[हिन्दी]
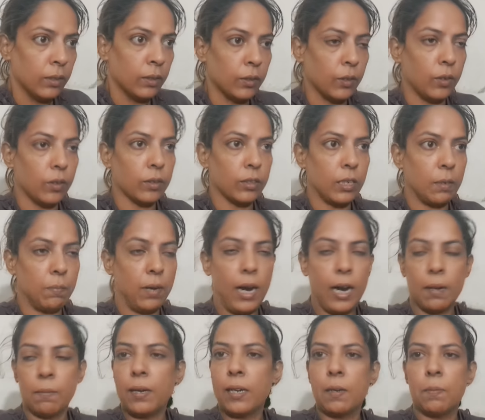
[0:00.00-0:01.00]
तो
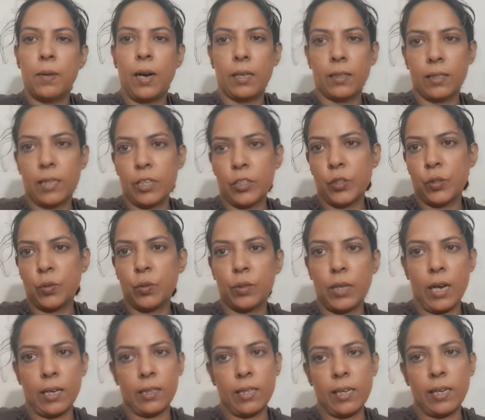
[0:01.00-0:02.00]
सामान मैंने बांधना शुरू
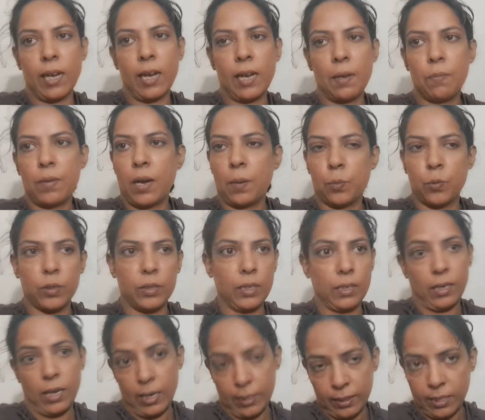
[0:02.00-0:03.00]
कर दिया है मैं आपको
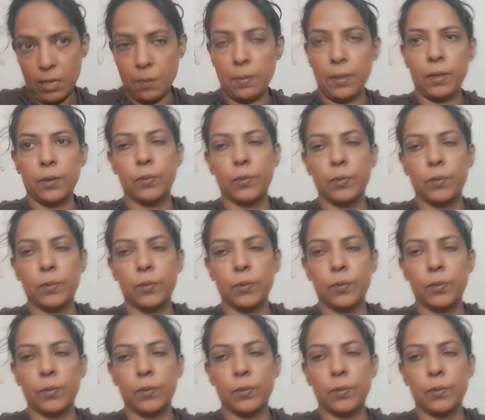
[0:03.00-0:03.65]
दिखाती भी हूँ